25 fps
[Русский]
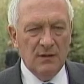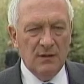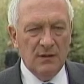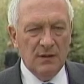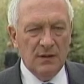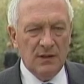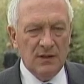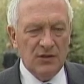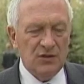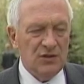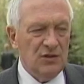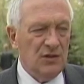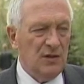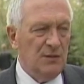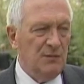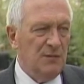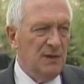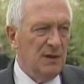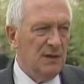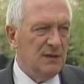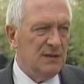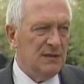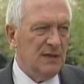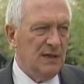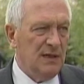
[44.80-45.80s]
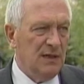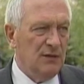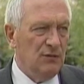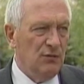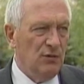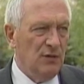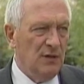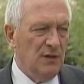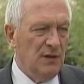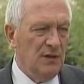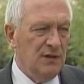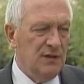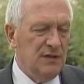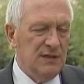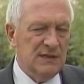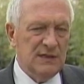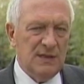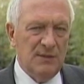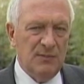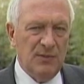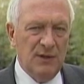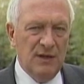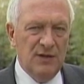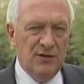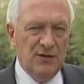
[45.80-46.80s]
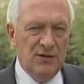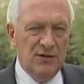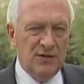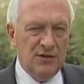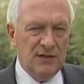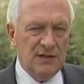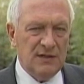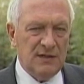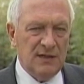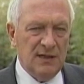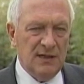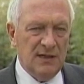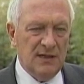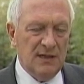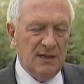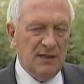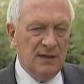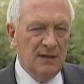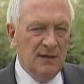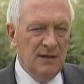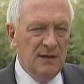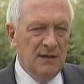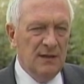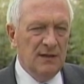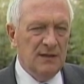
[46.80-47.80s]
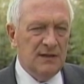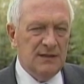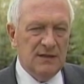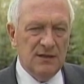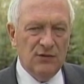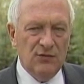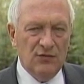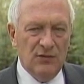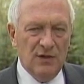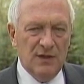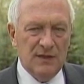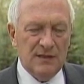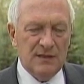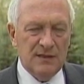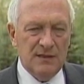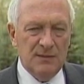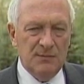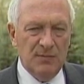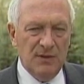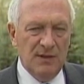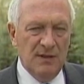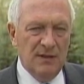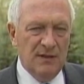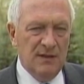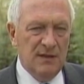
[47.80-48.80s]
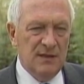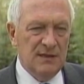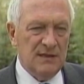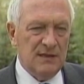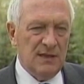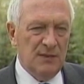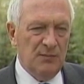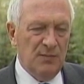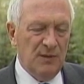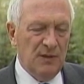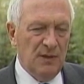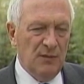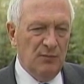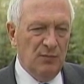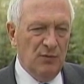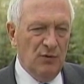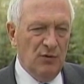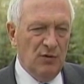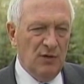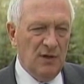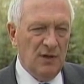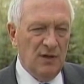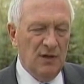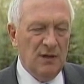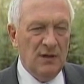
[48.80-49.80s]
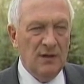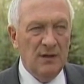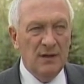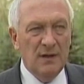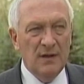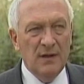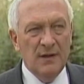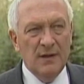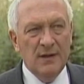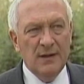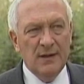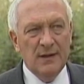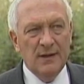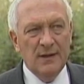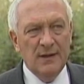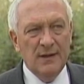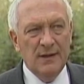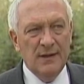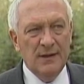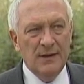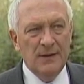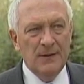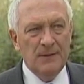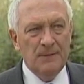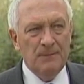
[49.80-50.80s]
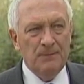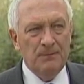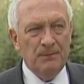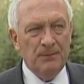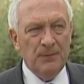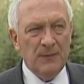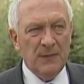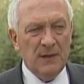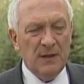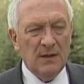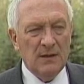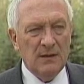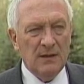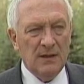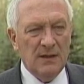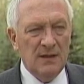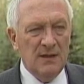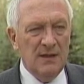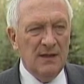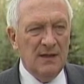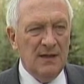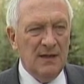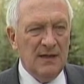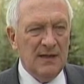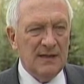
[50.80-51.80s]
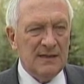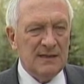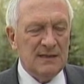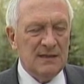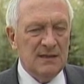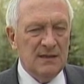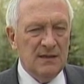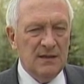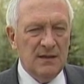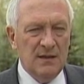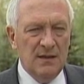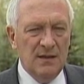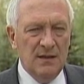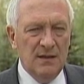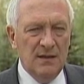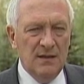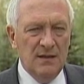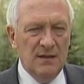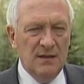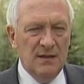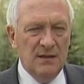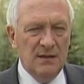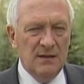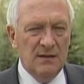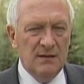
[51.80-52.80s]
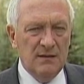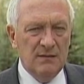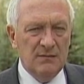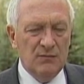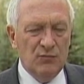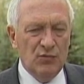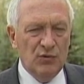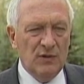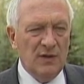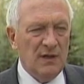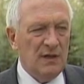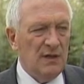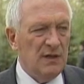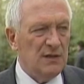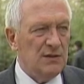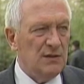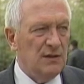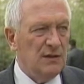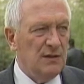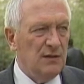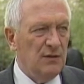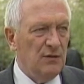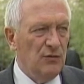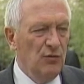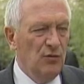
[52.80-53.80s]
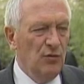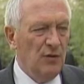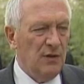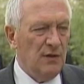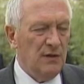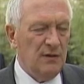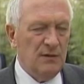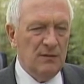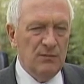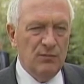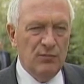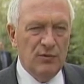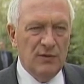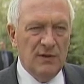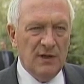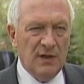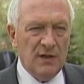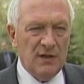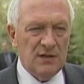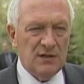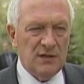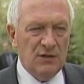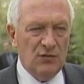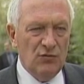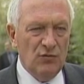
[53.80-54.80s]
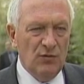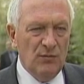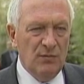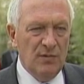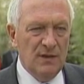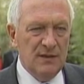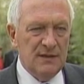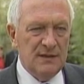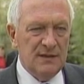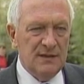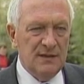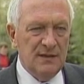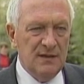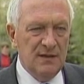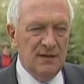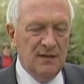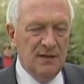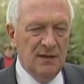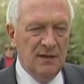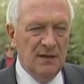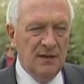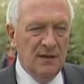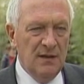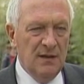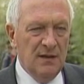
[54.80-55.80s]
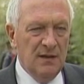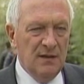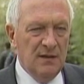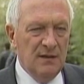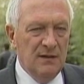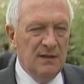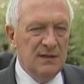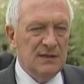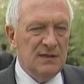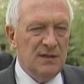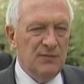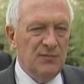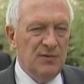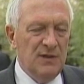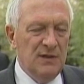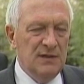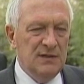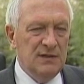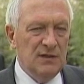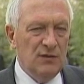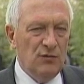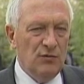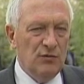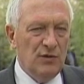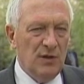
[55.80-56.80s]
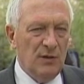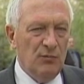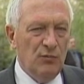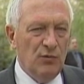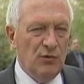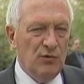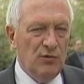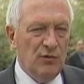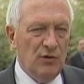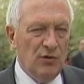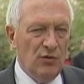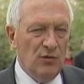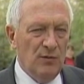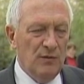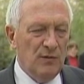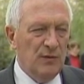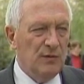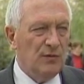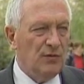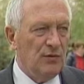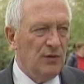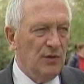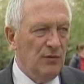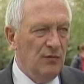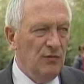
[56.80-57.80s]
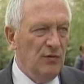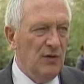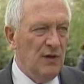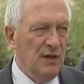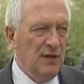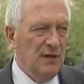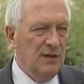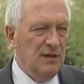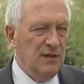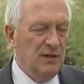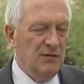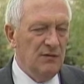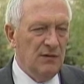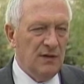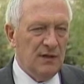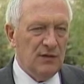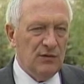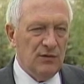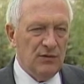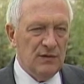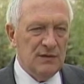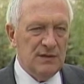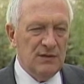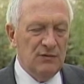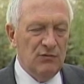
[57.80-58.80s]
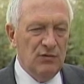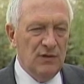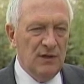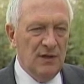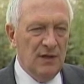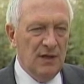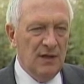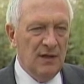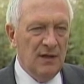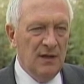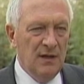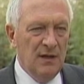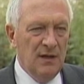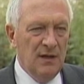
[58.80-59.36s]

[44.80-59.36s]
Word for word: Это ширма, за которой чисто политическая ситуация, политическая подоплека. И такие акции, они будоражат город, будоражат область и дестабилизируют работу огромного трудового коллектива, который сегодня